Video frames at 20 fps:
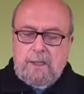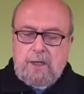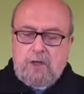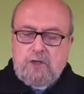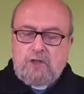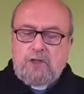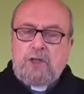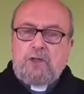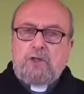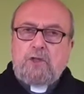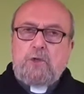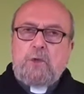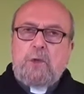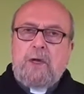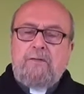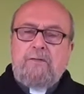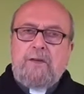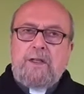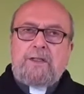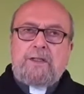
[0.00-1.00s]
Quand
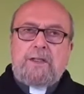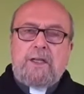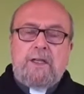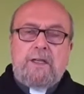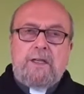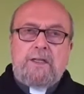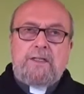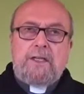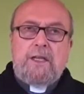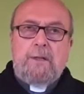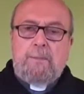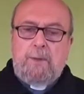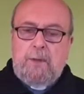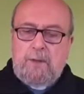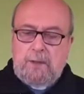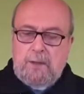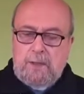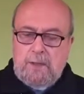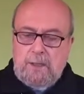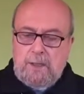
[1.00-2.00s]
Jésus invite ses
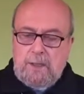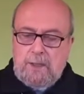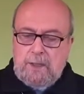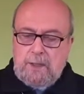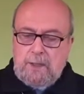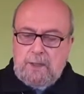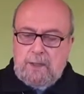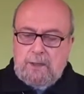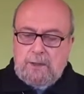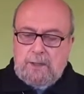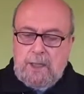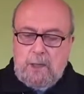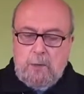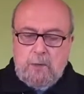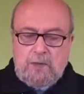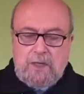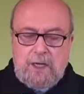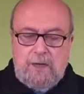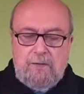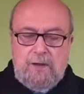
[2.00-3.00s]
disciples, quand il
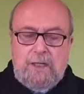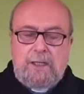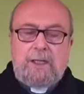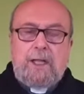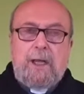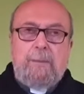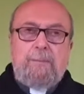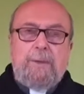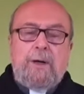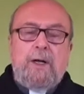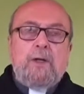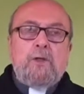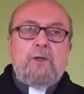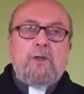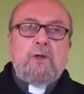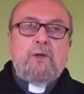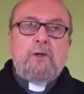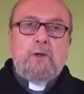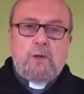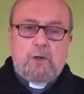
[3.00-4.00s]
nous invite à
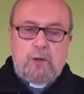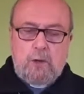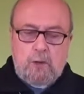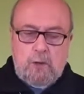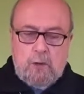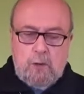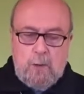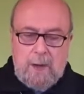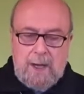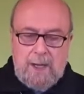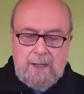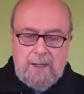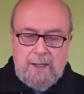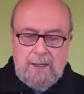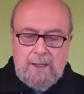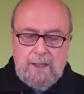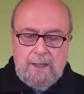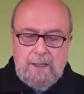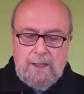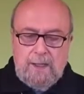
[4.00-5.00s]
prendre notre croix,
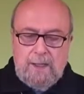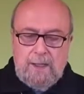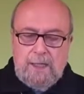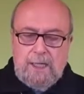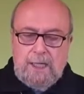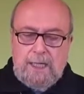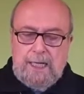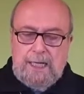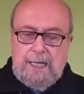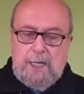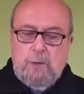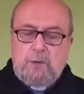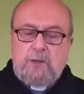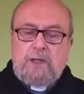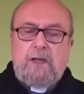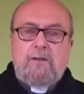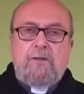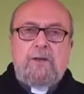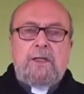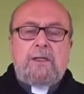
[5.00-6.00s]
il
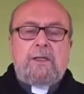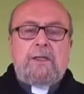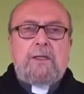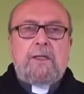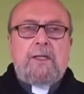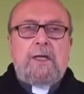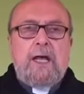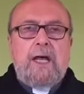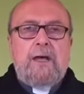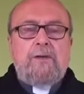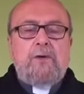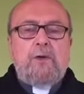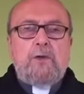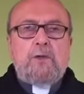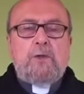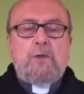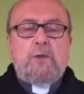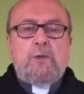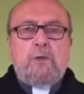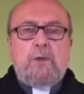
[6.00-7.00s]
nous invite
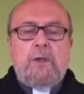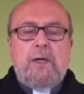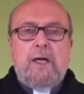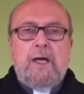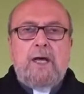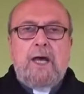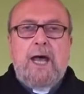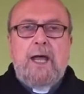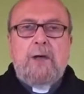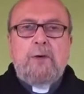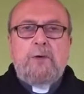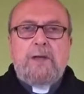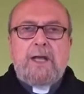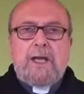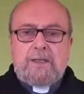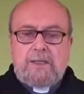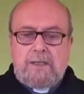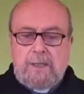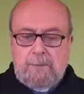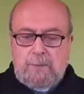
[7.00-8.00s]
avant tout à une
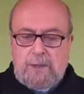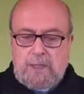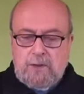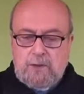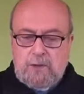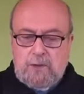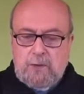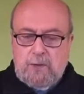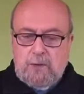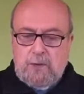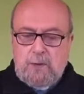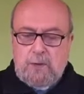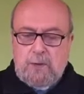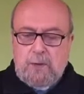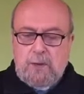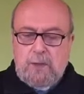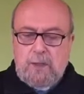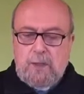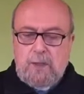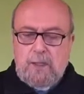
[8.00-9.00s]
acceptation,
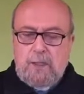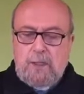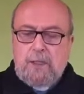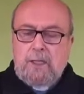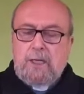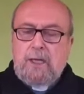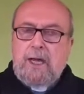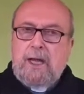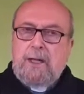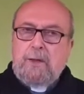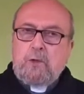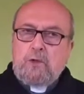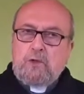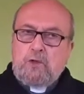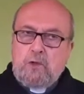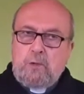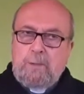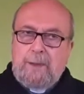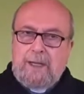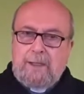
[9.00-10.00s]
à nous
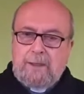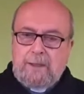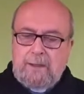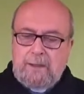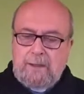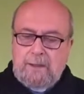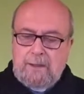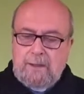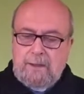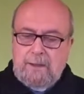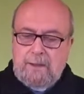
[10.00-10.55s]
soumettre.